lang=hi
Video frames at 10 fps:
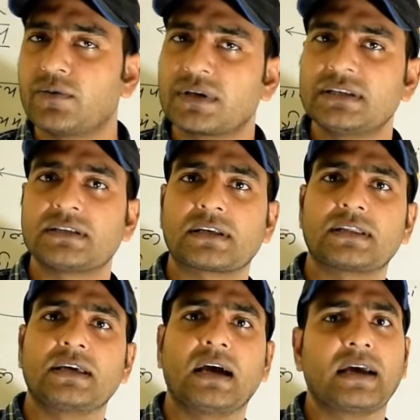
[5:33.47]
उनकी
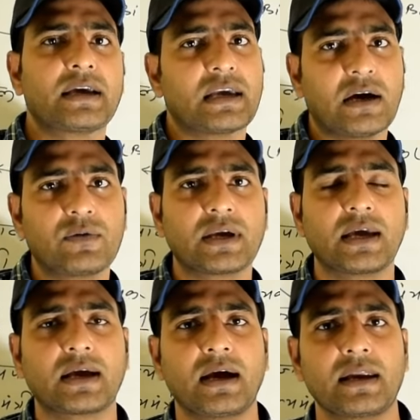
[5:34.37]
शक्तियाँ हैं क्या
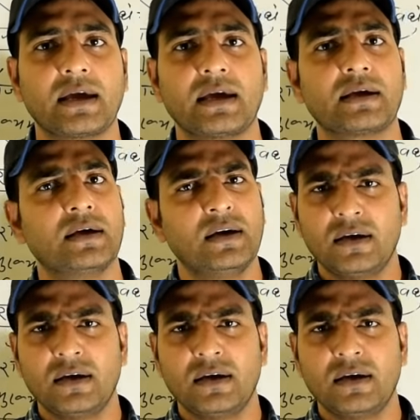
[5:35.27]
उनके कार्य है